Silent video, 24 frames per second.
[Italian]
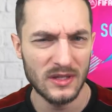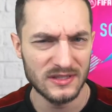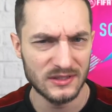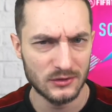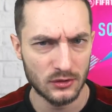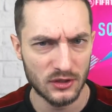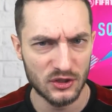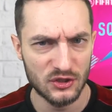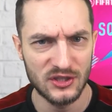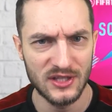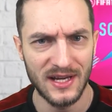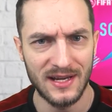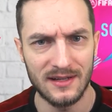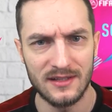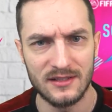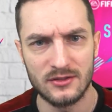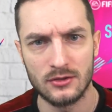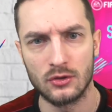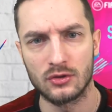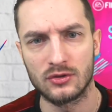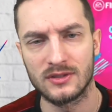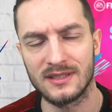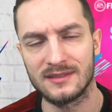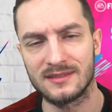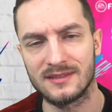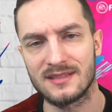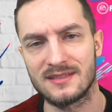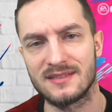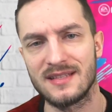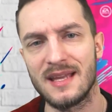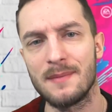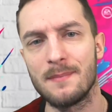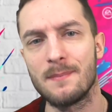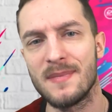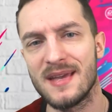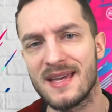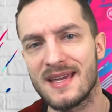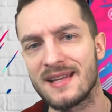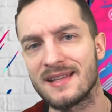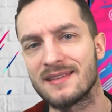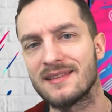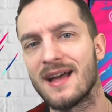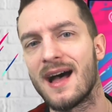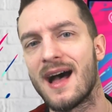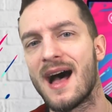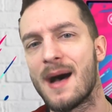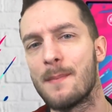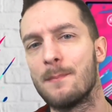Questo Richarlison 86
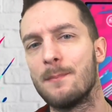merita